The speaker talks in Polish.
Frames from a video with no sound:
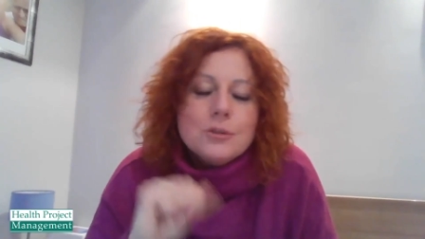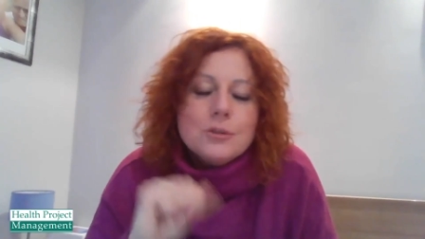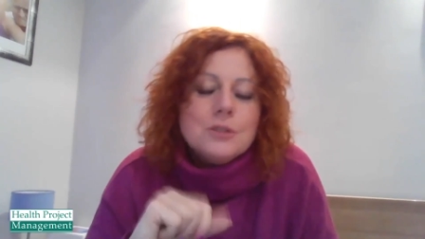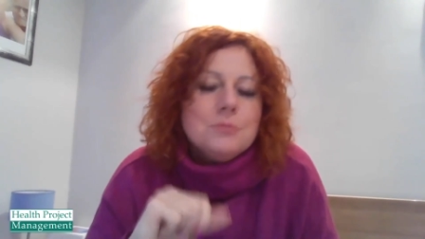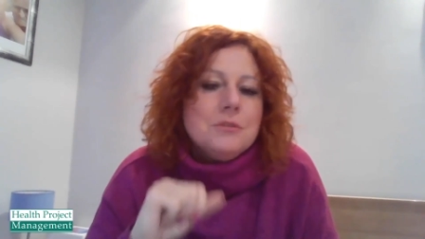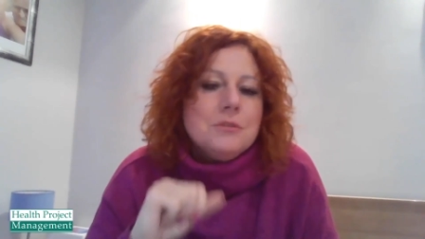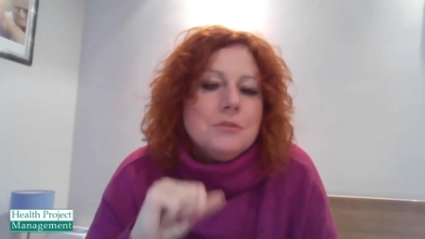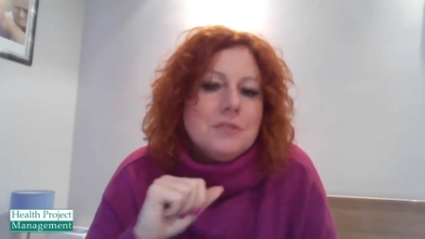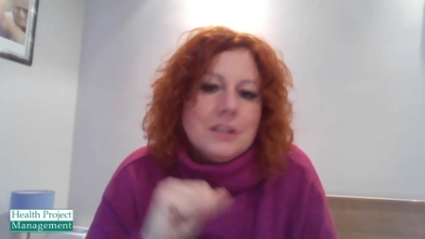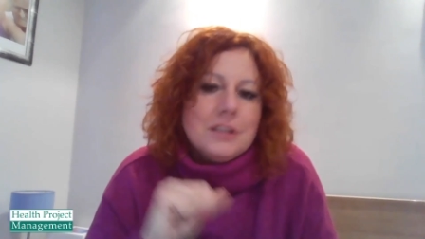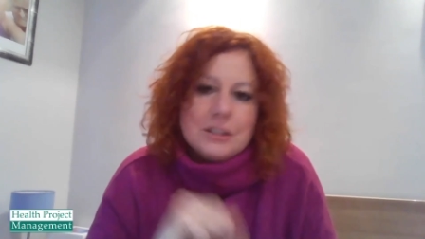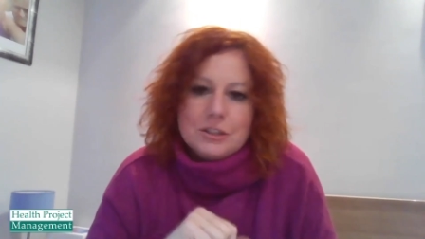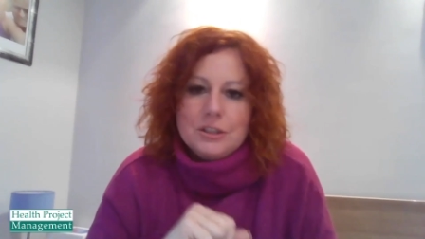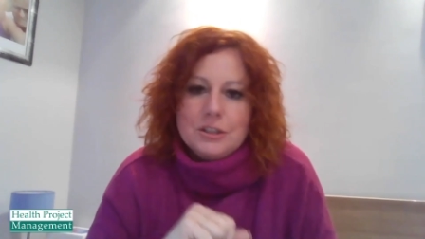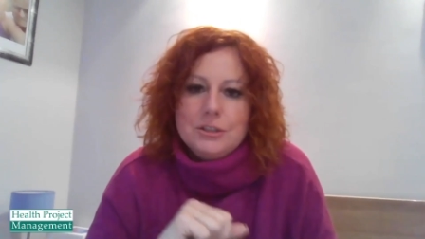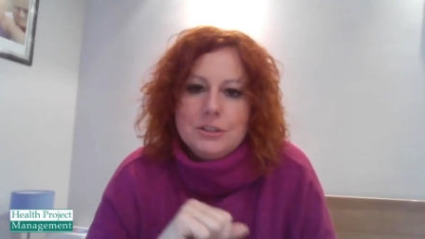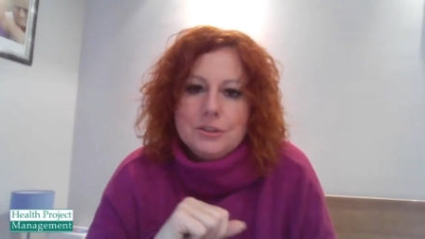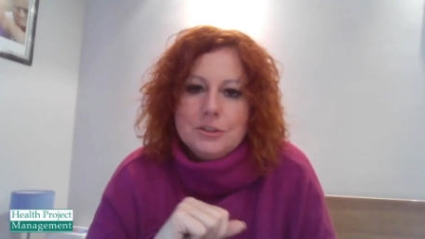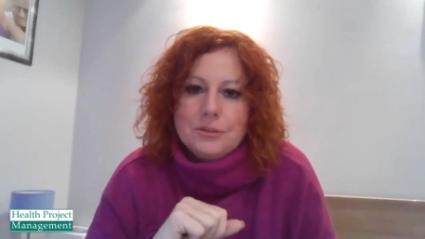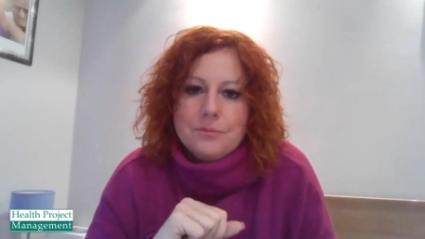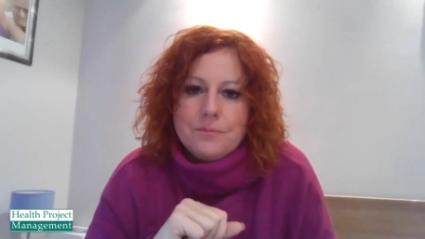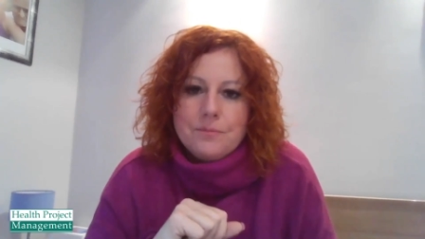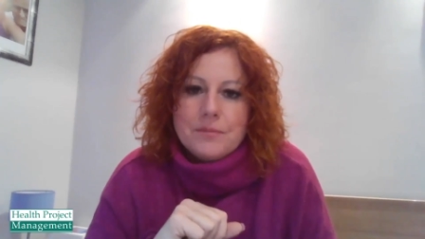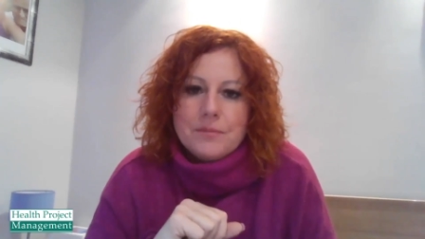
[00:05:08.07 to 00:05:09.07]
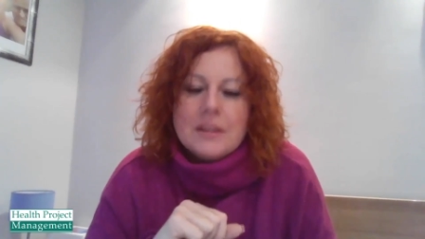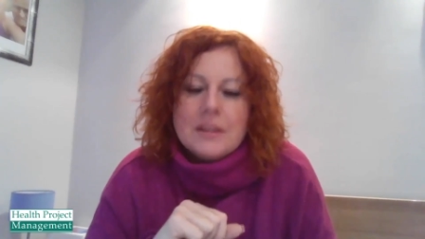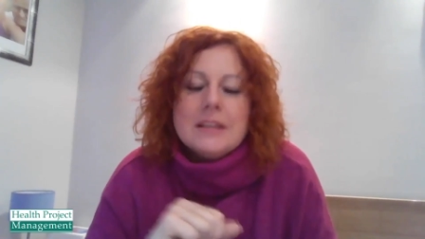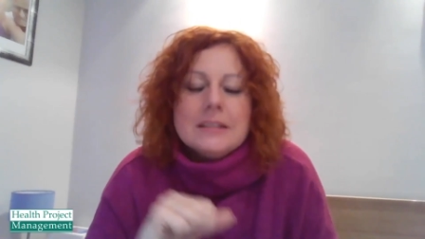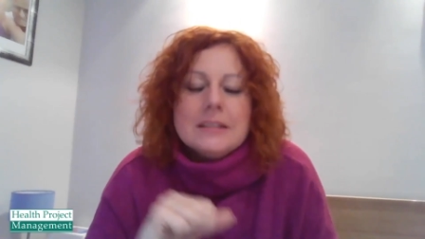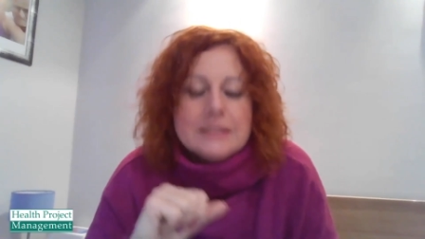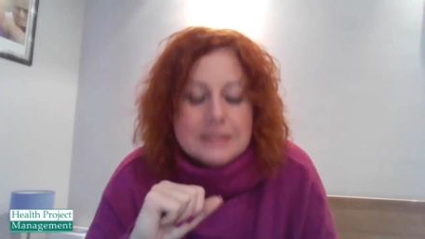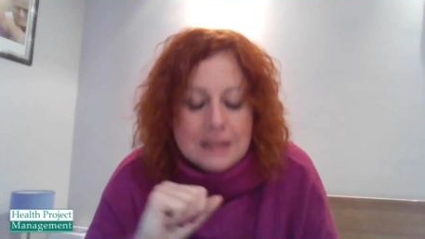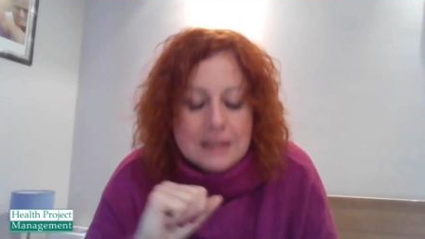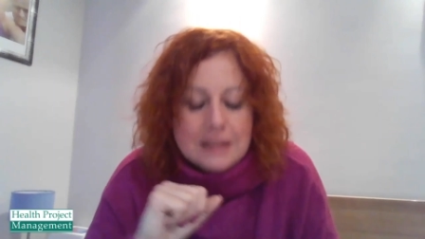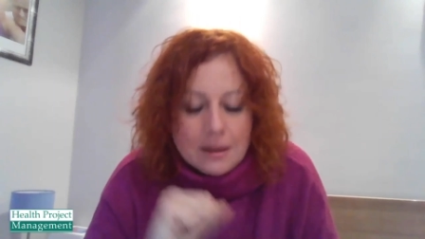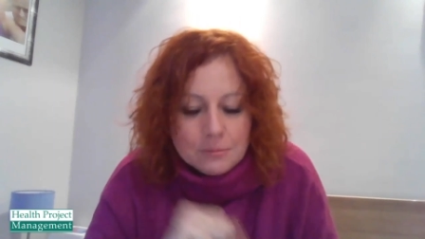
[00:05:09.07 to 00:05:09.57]
proszę mi wierzyć,
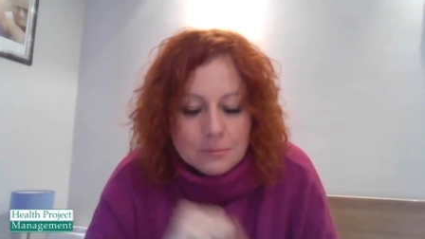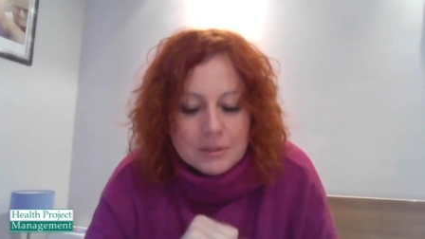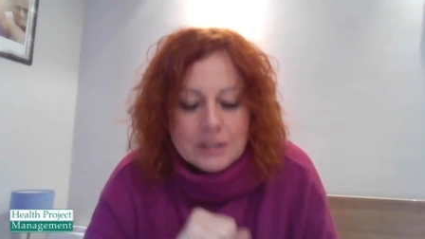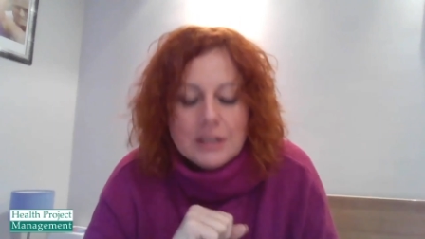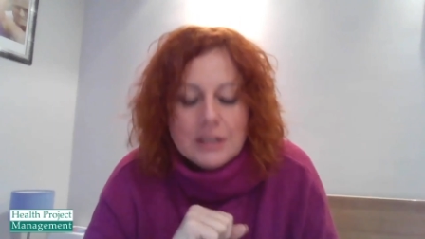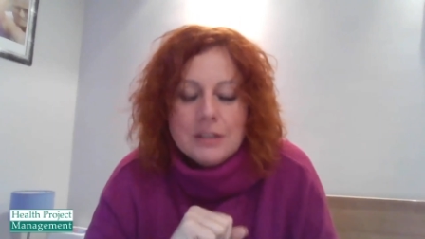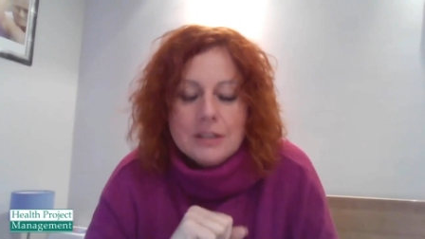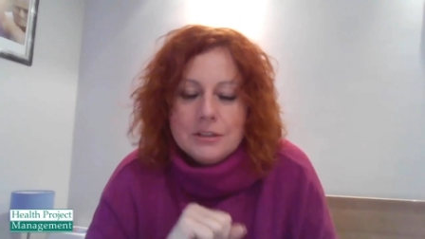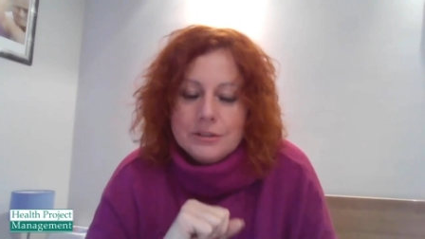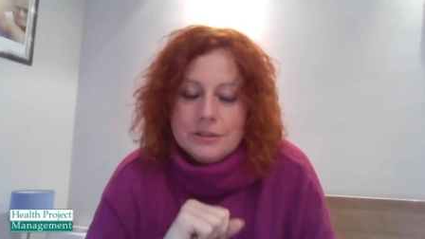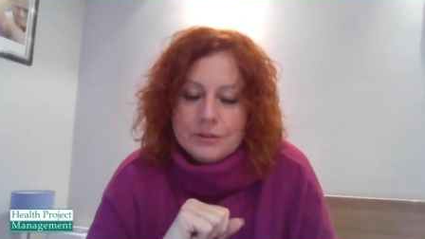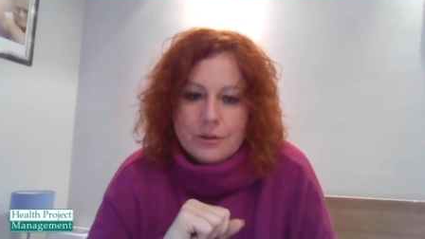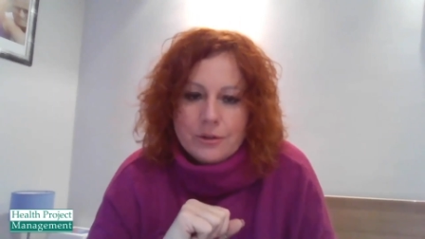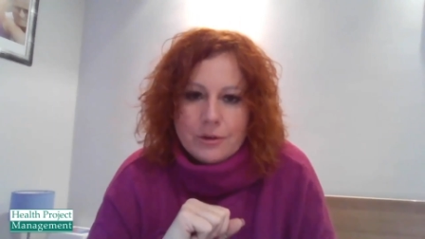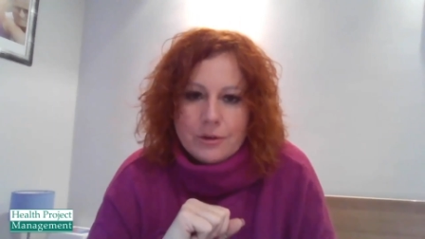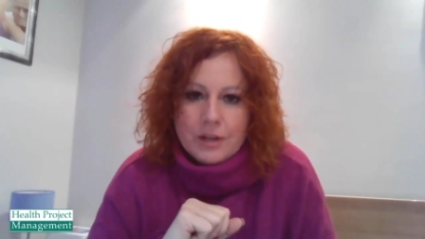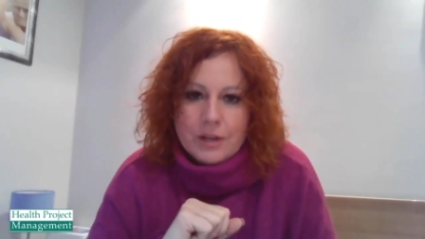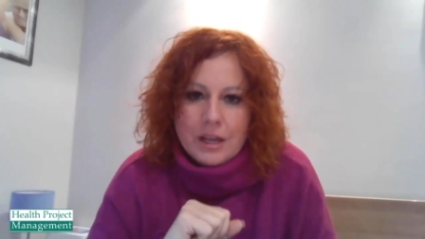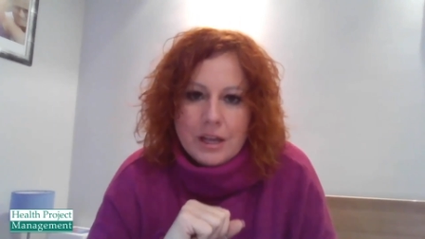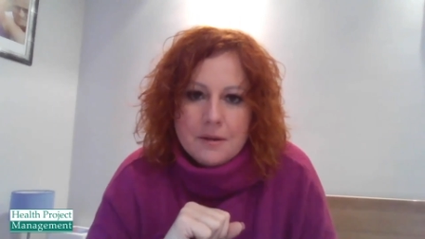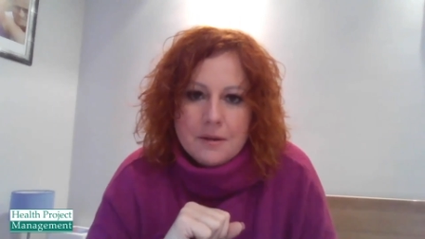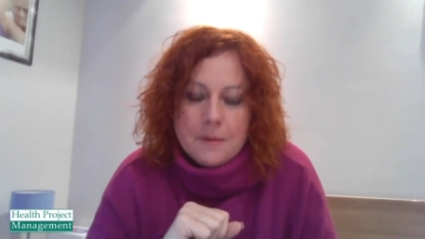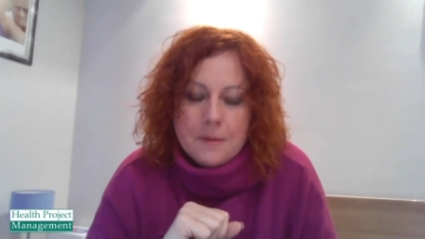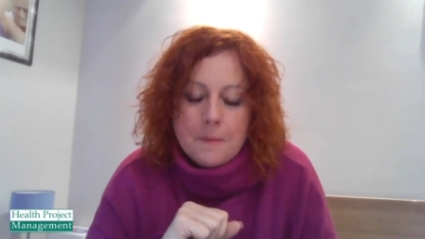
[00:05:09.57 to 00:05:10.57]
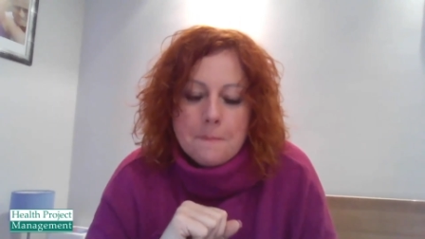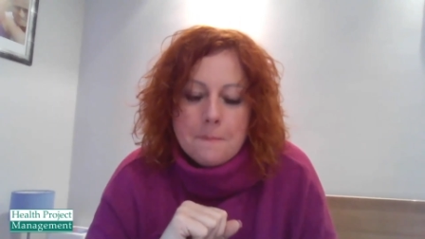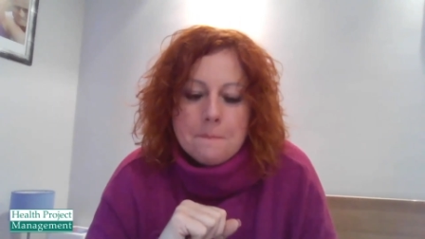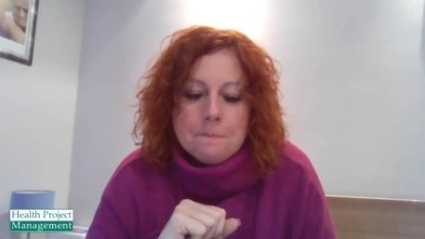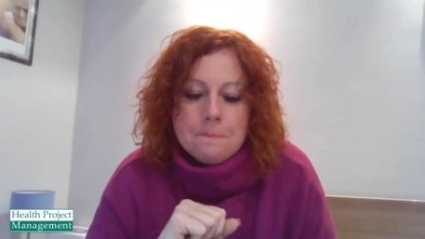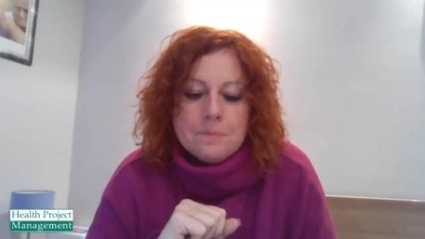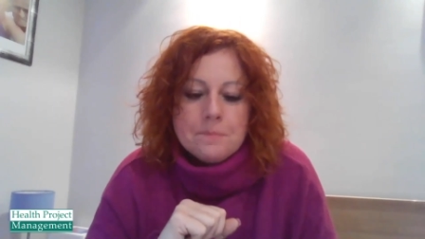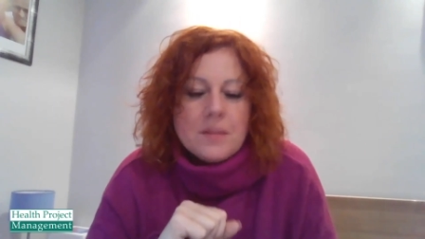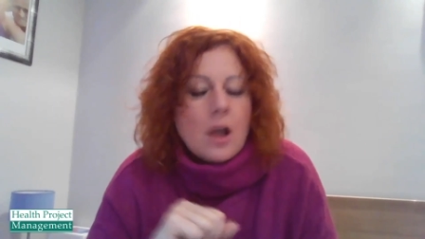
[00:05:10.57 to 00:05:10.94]
znam takie historie,